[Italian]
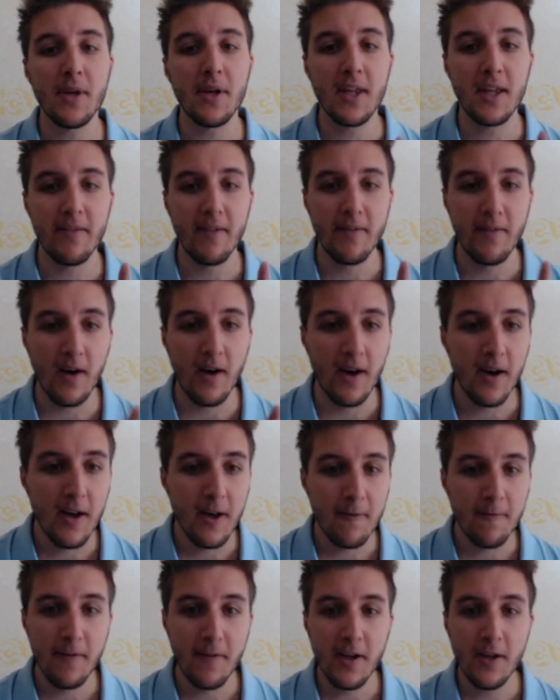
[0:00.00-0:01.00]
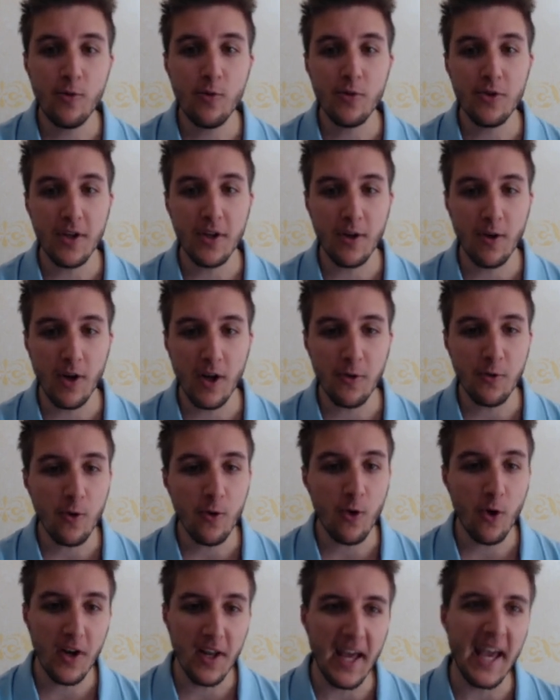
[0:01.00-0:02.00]
perché aveva Venuti con
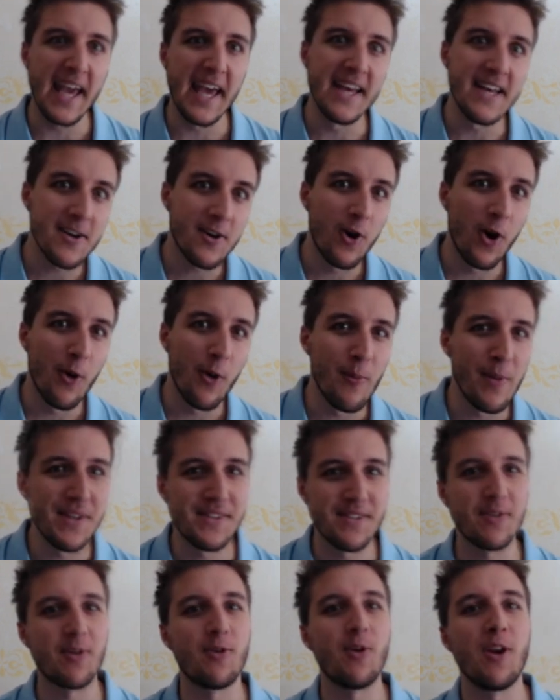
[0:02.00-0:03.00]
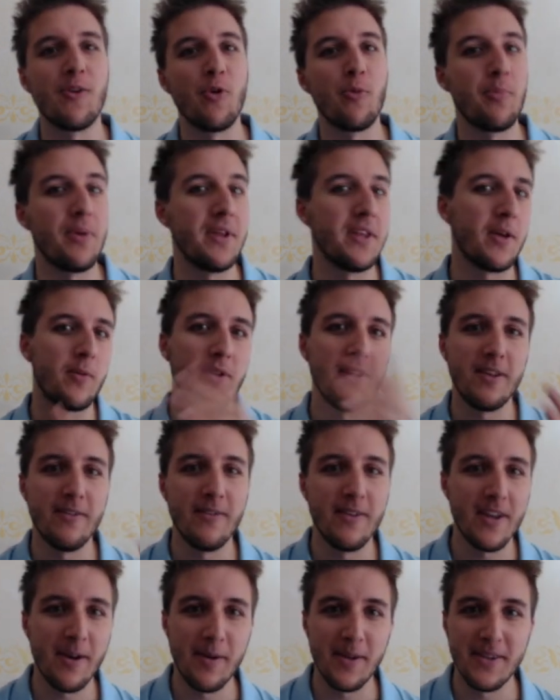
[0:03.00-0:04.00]
l'autogol e Gomez con la doppietta, quindi
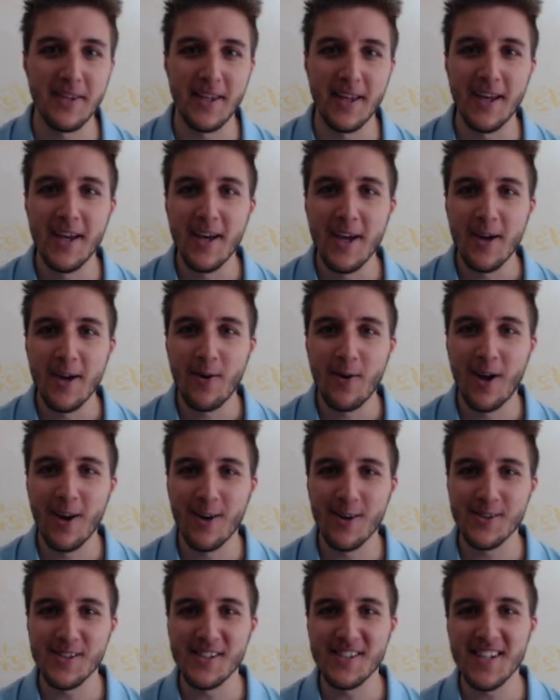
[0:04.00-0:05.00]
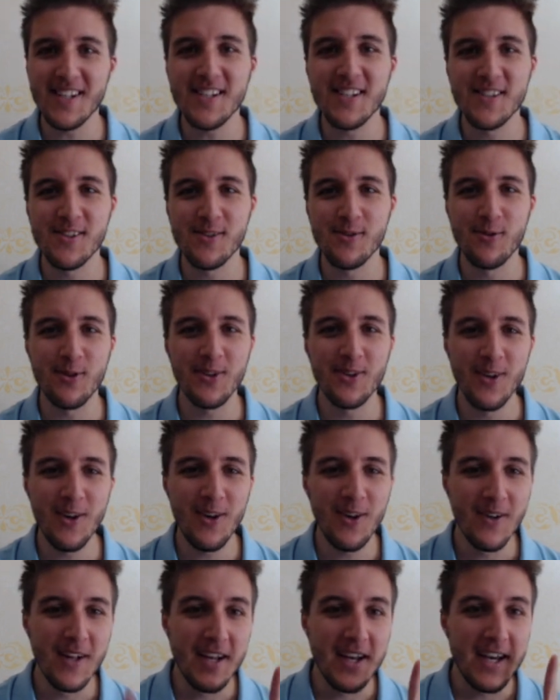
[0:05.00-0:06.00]
veramente qualcosa di
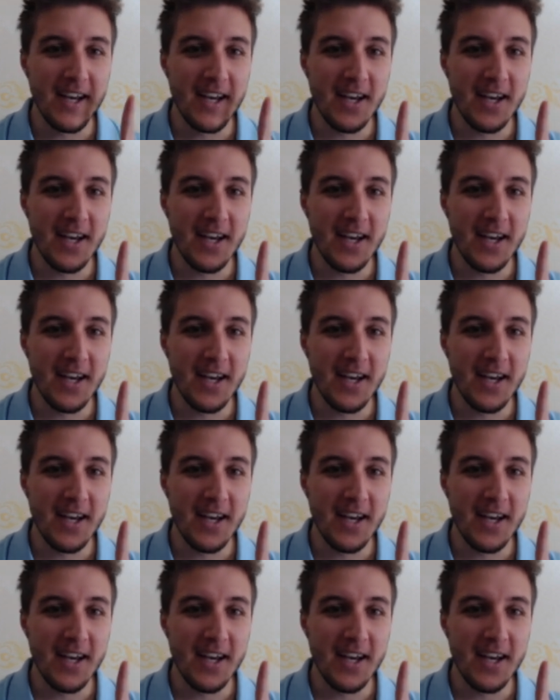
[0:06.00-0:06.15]
assurdo